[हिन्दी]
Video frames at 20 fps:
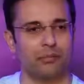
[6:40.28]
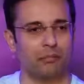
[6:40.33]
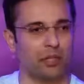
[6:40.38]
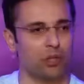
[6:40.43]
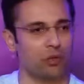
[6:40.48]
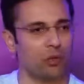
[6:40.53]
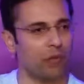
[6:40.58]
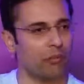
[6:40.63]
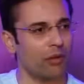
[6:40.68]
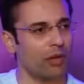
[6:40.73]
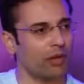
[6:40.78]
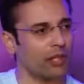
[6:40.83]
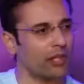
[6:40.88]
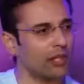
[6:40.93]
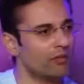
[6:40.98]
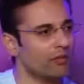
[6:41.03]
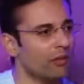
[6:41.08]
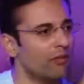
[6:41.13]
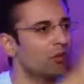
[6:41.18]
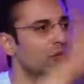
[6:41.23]
बद दुआ मिल रही
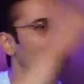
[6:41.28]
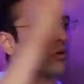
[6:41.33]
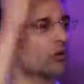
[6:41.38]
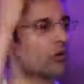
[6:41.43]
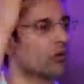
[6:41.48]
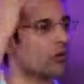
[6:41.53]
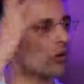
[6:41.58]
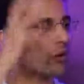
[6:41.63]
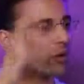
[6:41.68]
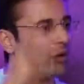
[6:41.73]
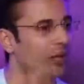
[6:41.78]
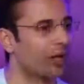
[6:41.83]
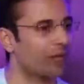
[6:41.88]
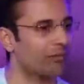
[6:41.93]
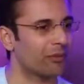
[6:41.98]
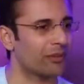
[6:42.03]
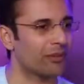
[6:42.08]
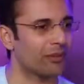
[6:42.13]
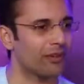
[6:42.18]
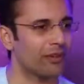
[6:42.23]
है सवा सौ करोड़ लोगों की
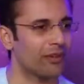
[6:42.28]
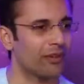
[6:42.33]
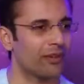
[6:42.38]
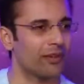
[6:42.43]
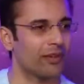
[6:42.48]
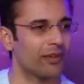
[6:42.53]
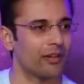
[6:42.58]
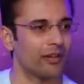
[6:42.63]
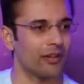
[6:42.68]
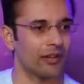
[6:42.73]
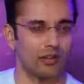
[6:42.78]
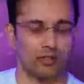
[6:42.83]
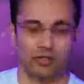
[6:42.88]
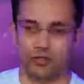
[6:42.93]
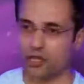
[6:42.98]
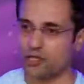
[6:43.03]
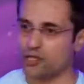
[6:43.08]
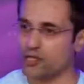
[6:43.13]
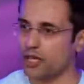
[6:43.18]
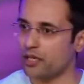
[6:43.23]
आपको
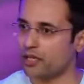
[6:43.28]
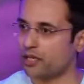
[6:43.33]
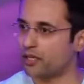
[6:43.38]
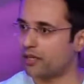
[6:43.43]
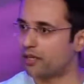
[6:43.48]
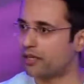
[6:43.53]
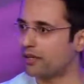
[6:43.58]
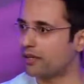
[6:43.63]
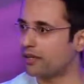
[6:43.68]
सच है ये